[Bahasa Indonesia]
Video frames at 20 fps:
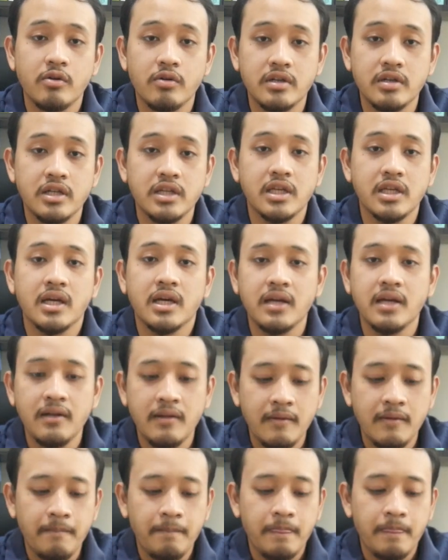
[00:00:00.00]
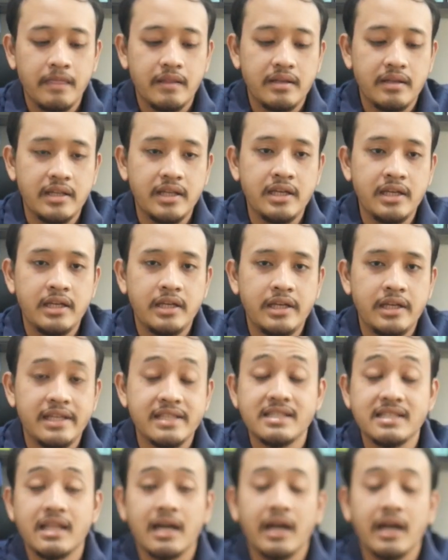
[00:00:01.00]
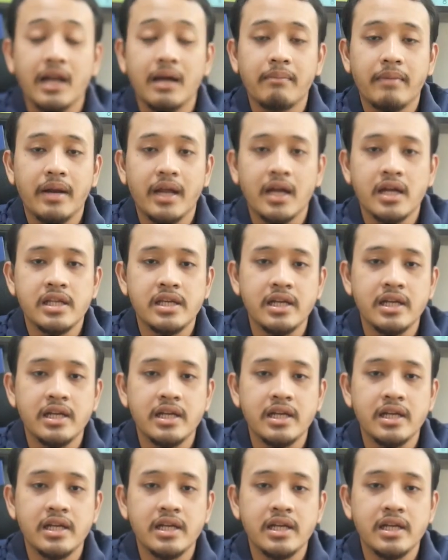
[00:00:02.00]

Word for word: kodenya di Instagram mereka.